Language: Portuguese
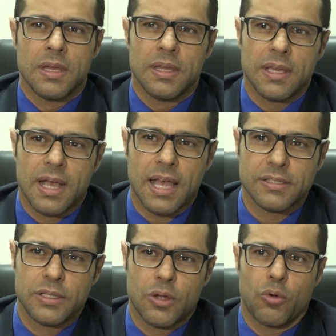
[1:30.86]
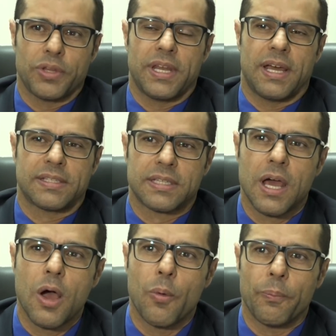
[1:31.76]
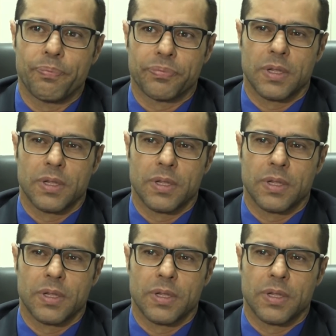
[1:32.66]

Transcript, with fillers: Em caso de condenação,